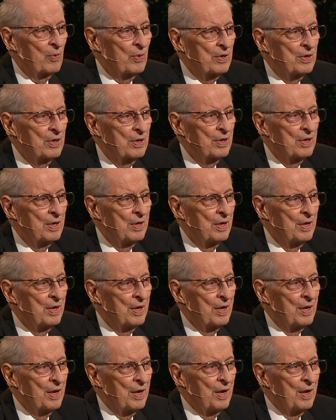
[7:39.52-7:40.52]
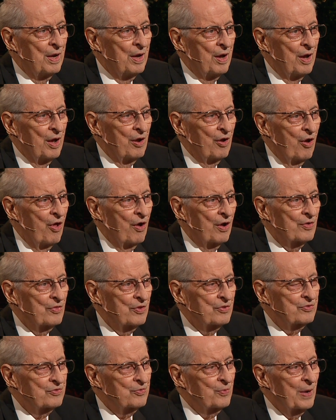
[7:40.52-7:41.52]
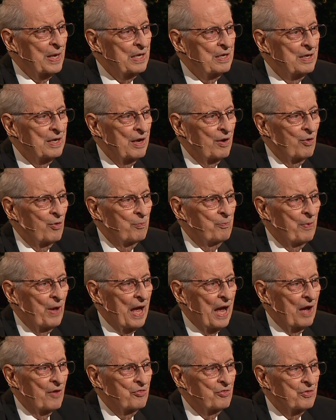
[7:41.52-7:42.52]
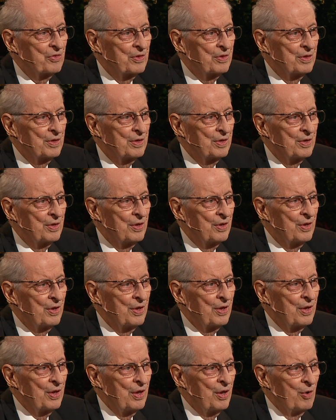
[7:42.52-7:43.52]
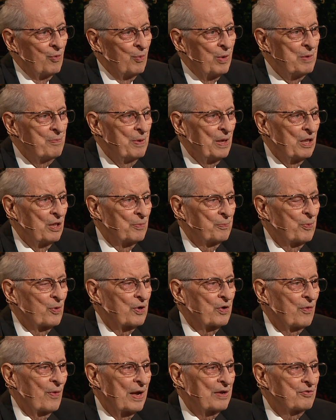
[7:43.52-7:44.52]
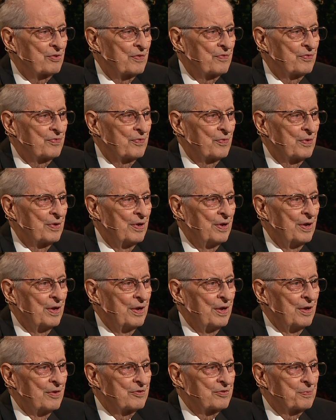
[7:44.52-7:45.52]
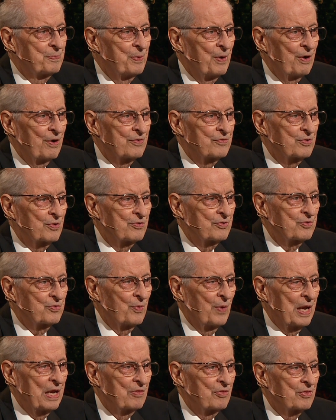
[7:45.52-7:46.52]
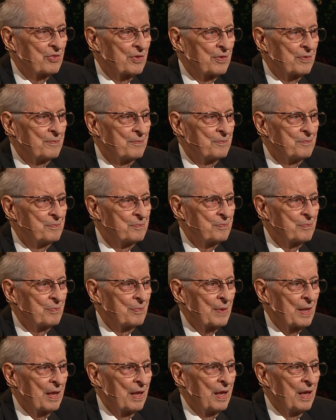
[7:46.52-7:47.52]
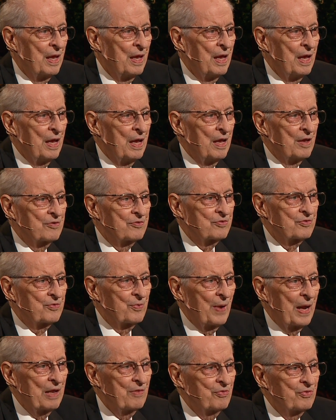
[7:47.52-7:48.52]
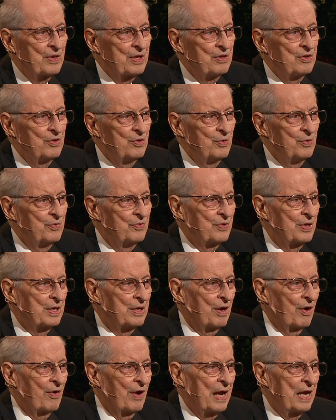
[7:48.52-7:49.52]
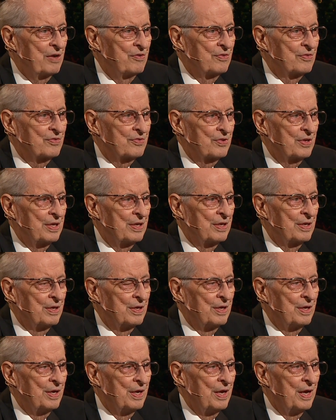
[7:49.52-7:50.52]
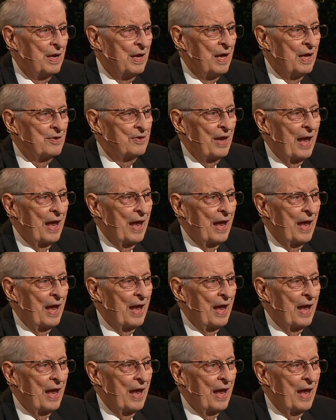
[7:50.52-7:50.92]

Продвигаясь по этому пути, мы постепенно накапливаем духовную силу, силу применять свою свободу воли, действуя самостоятельно.